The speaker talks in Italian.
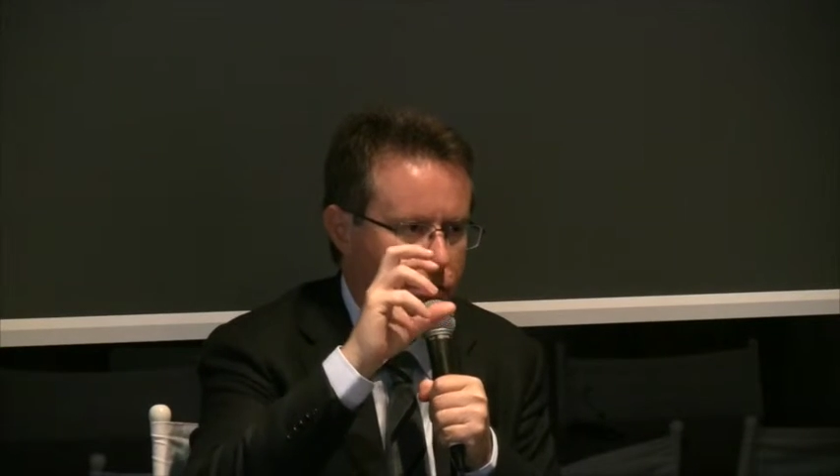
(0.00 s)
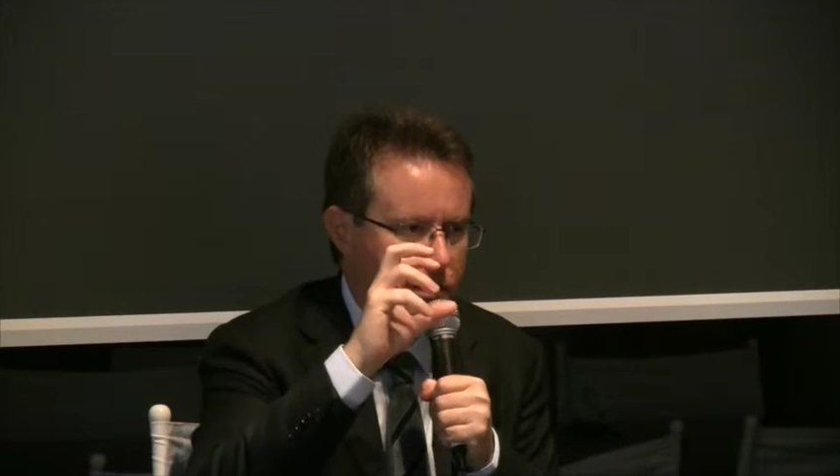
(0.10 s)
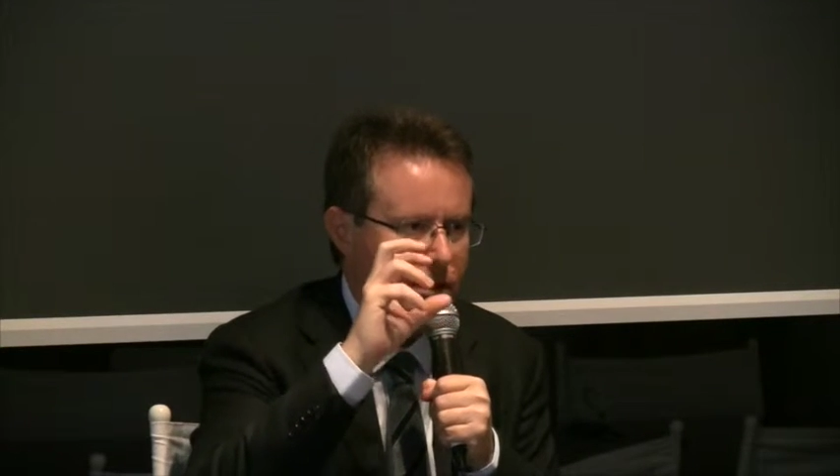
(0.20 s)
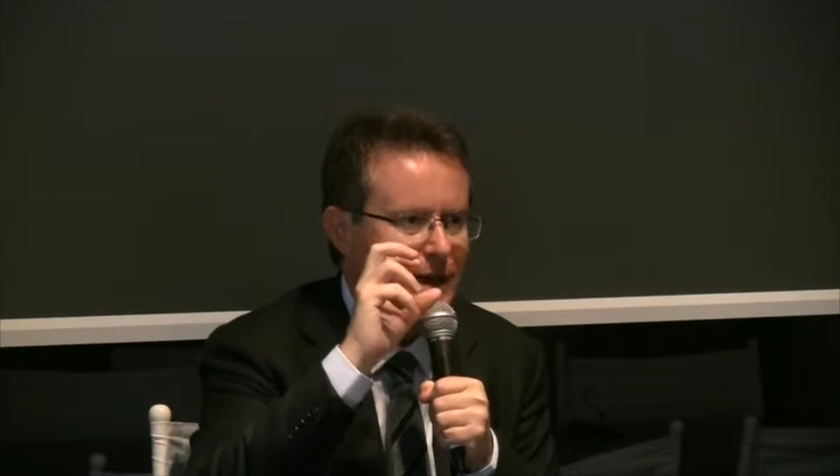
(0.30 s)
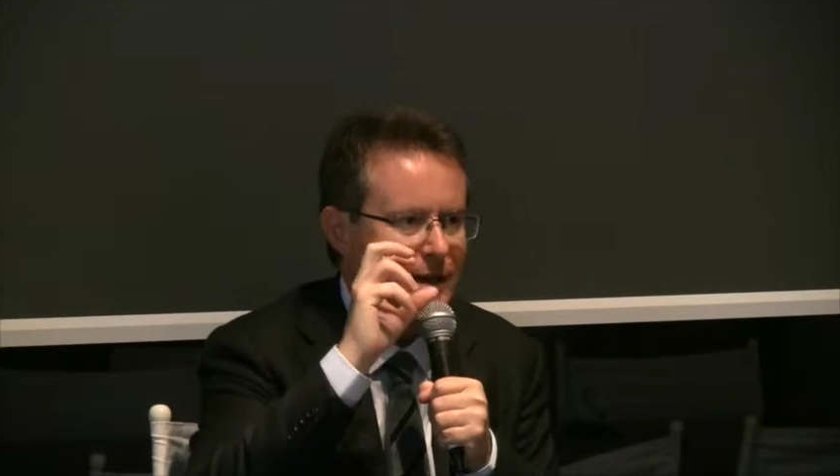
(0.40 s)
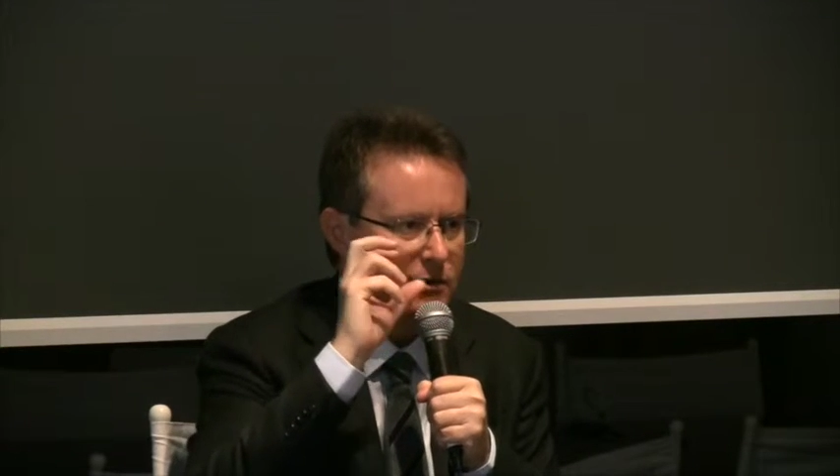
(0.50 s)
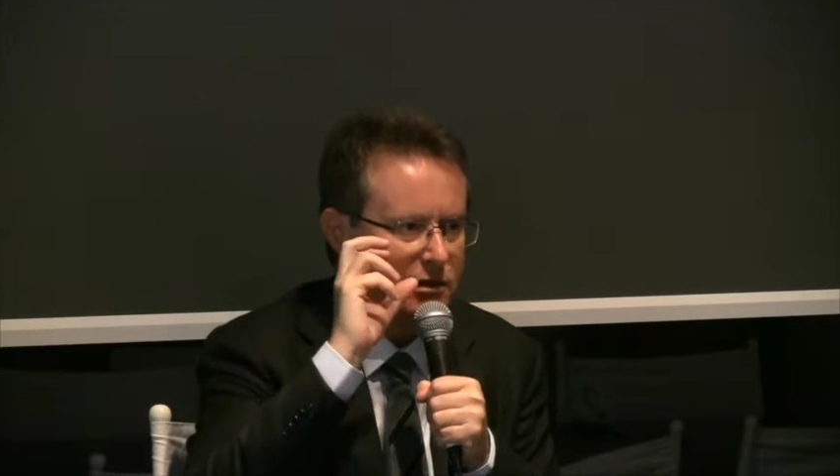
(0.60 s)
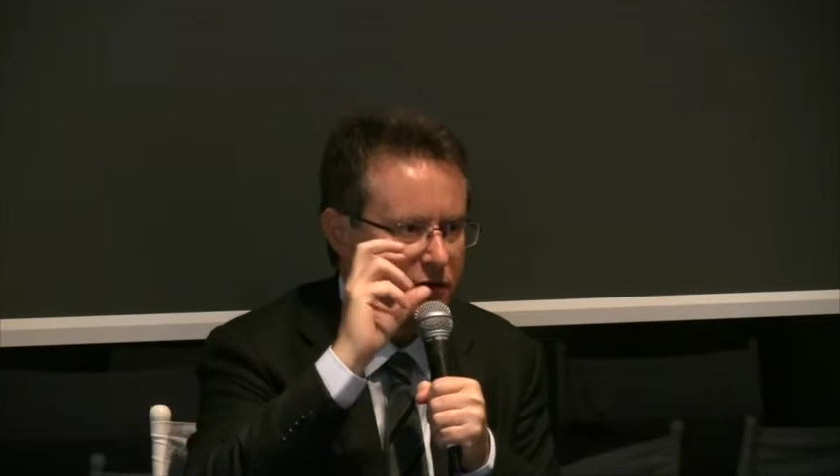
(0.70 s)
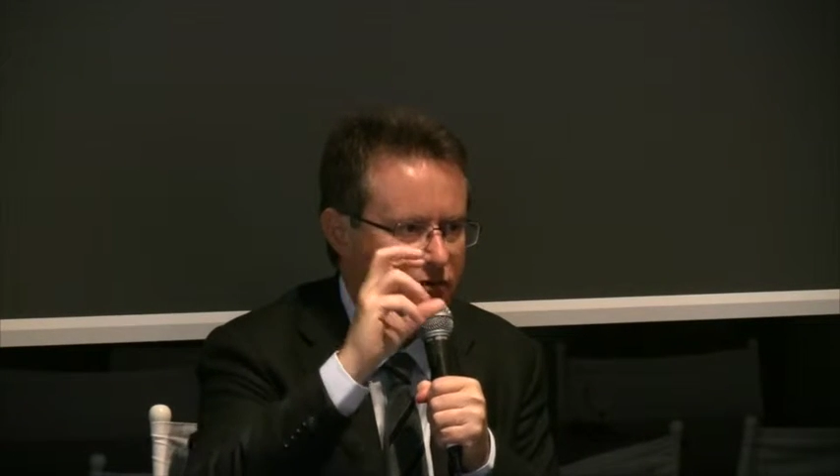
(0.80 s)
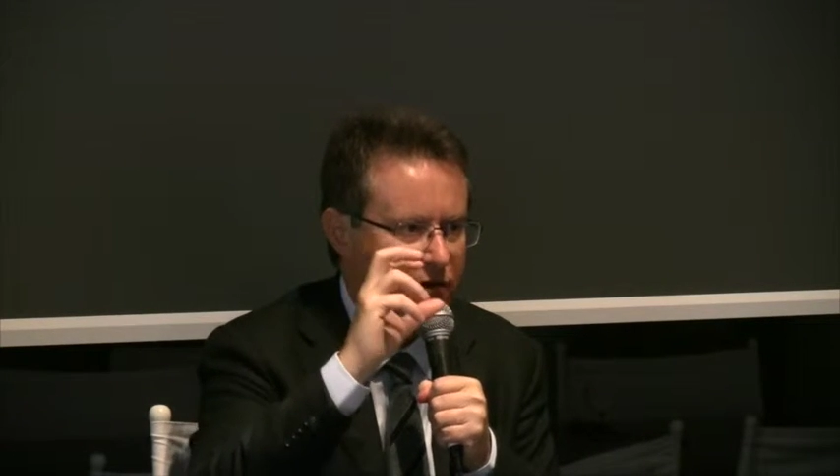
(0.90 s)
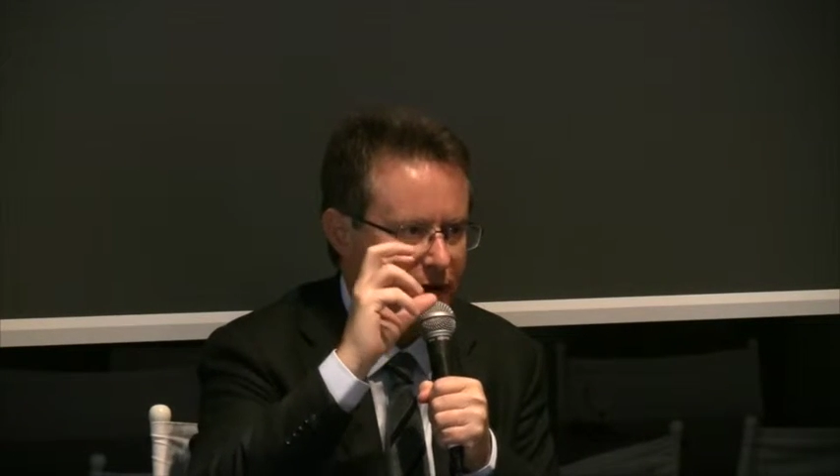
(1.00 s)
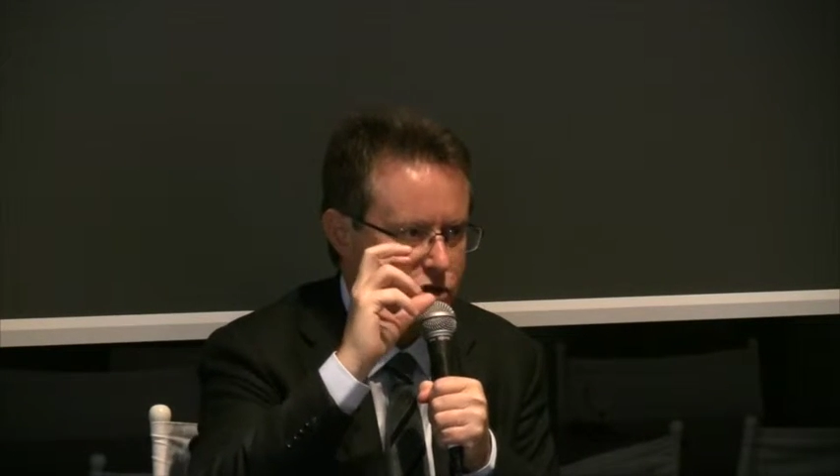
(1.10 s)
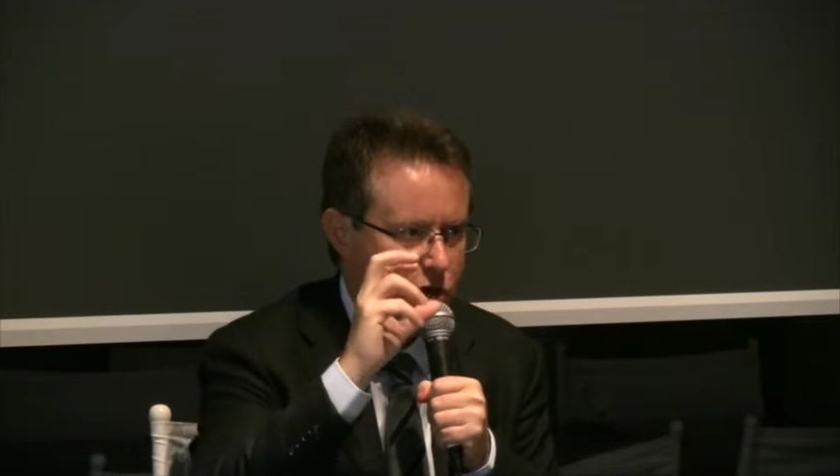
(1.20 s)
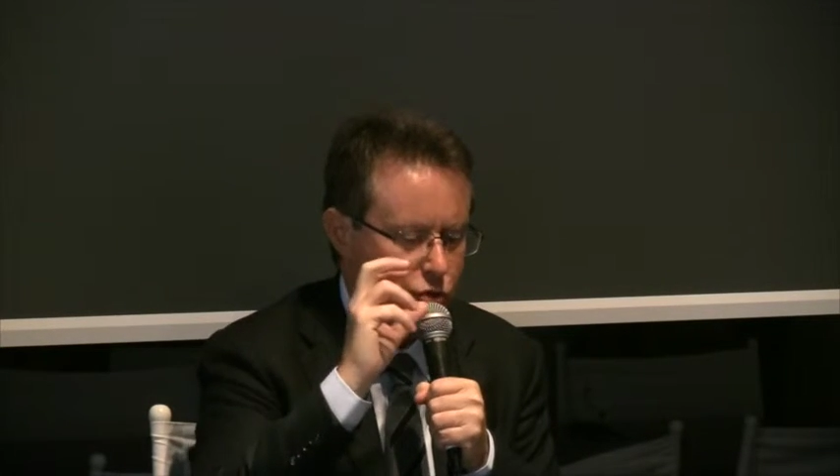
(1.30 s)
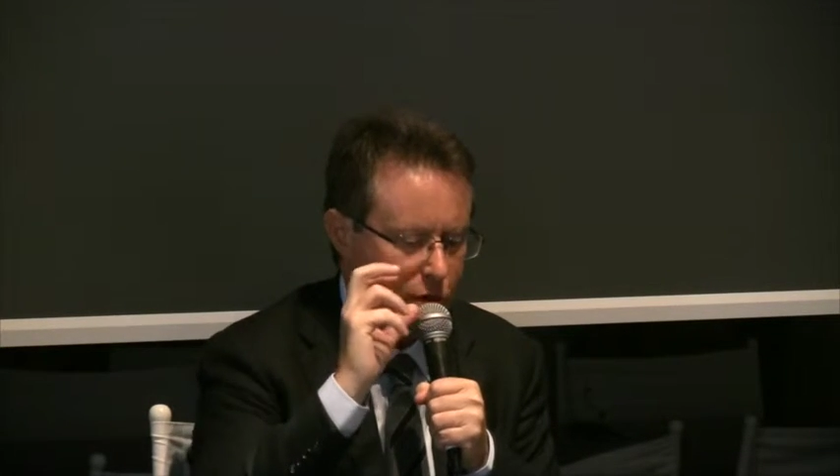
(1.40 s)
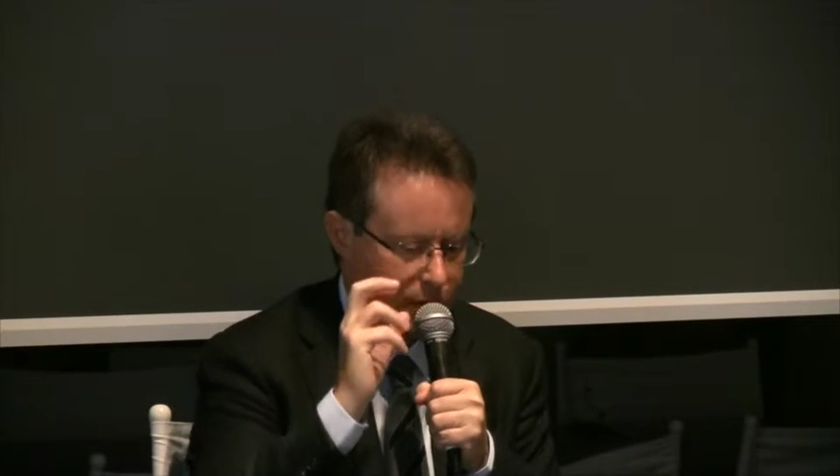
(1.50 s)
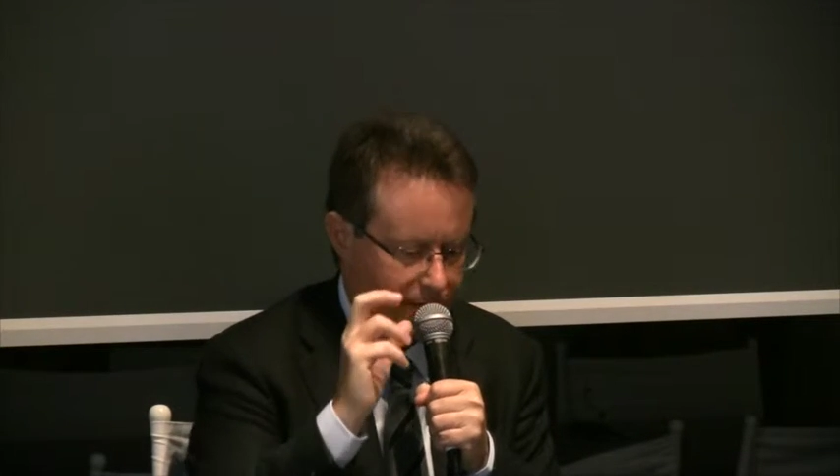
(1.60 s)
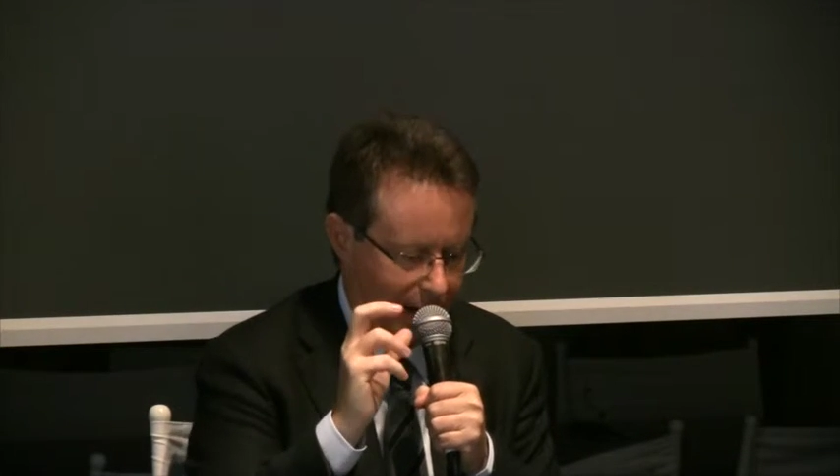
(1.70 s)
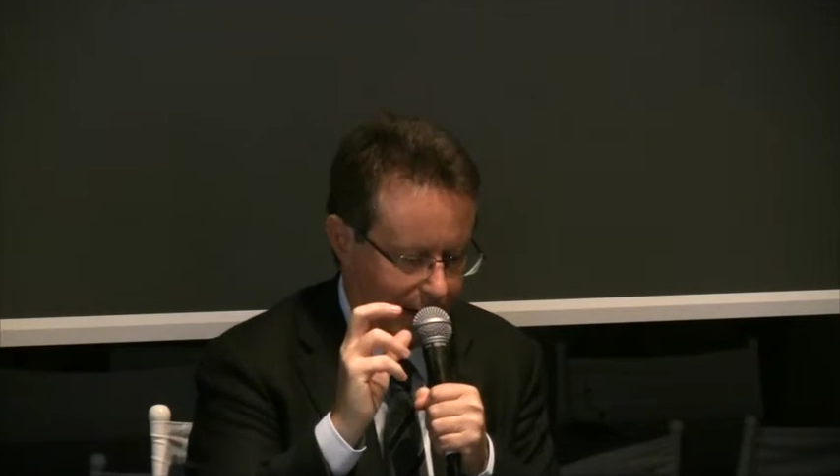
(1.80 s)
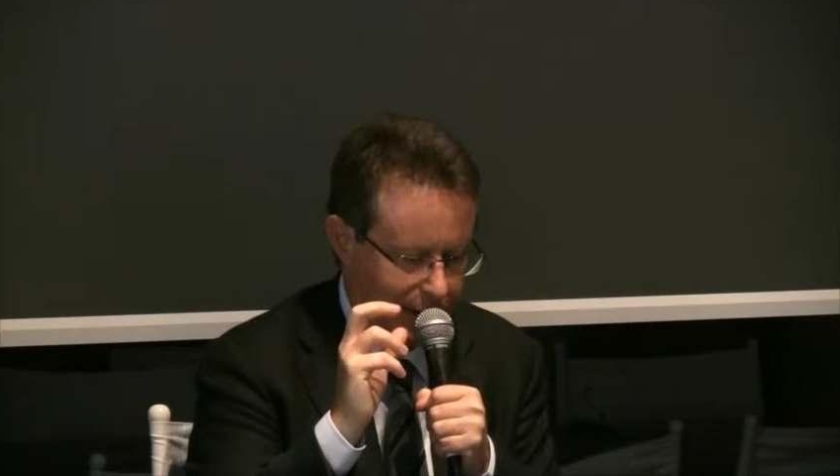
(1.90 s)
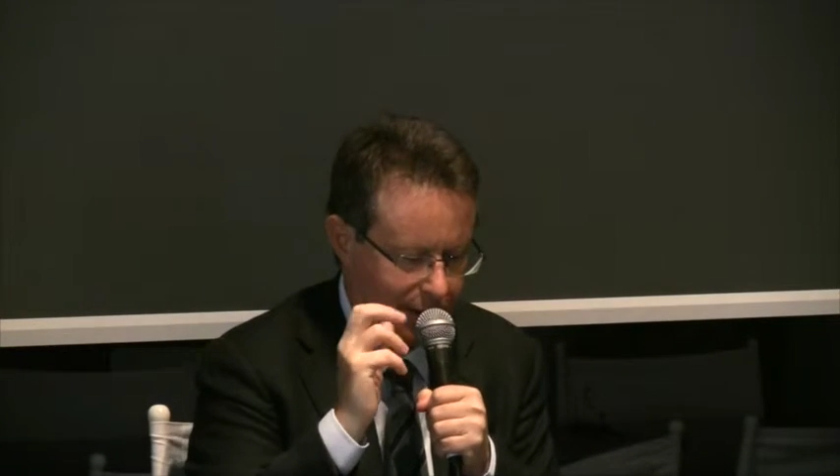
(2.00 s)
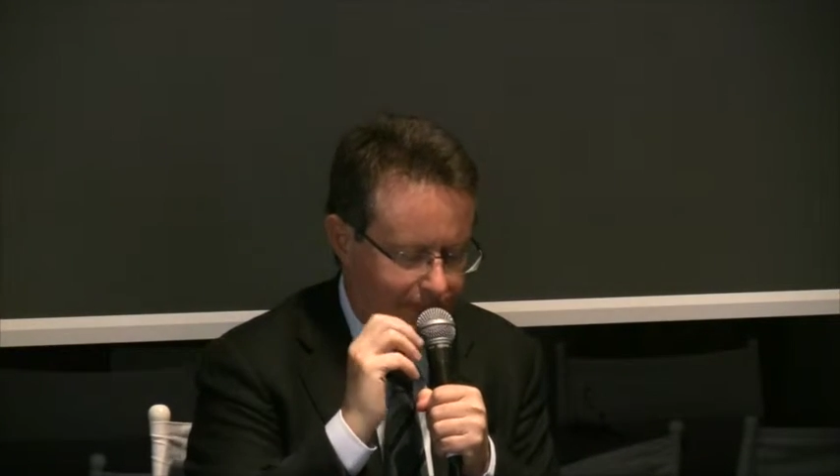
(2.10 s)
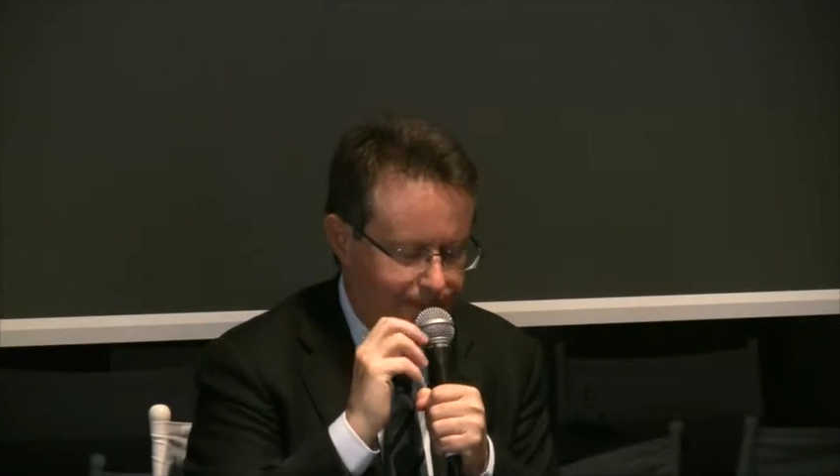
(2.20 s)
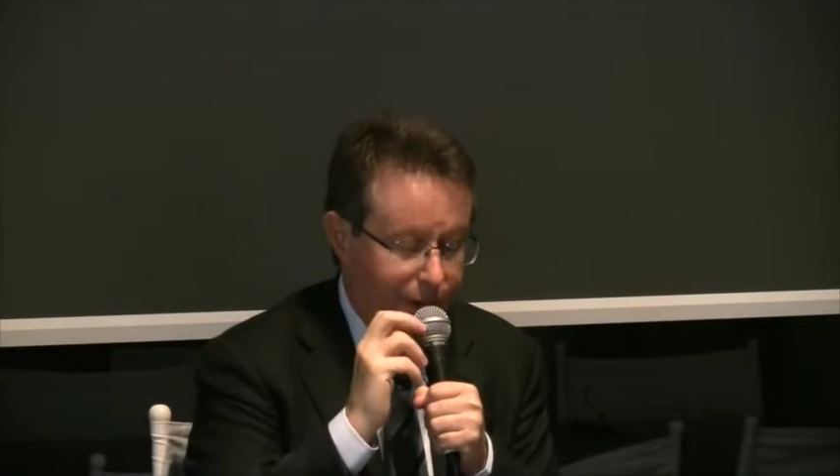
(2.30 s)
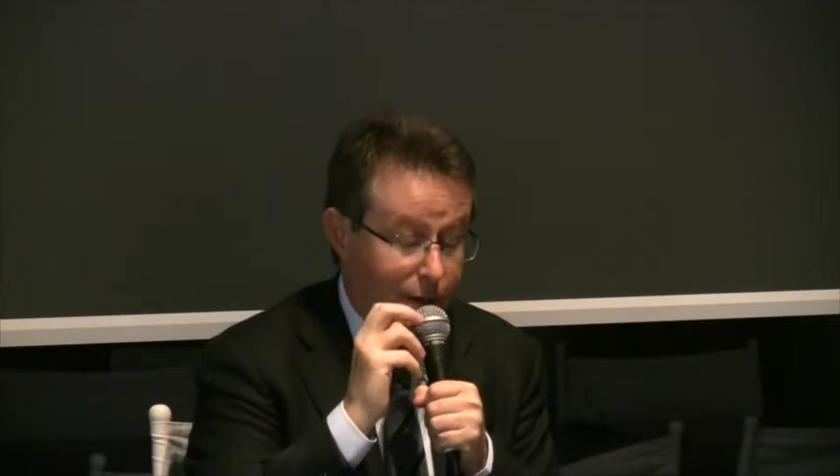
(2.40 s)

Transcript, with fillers: quindi dell'interfaccia uomo-macchina.